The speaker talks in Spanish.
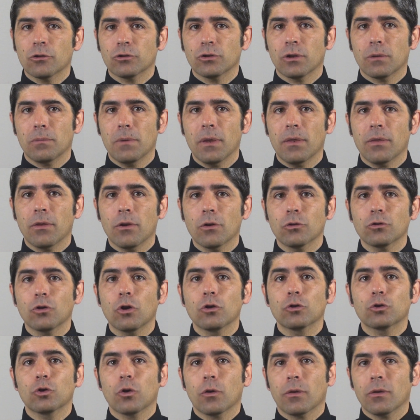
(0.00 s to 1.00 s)
los servicios
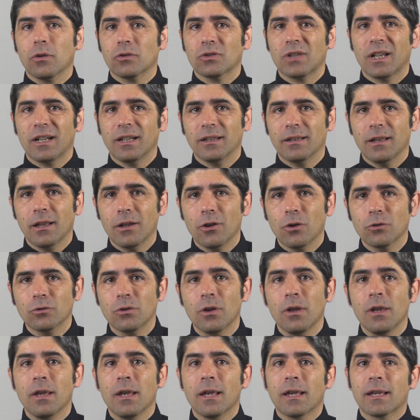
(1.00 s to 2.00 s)
sociosanitarios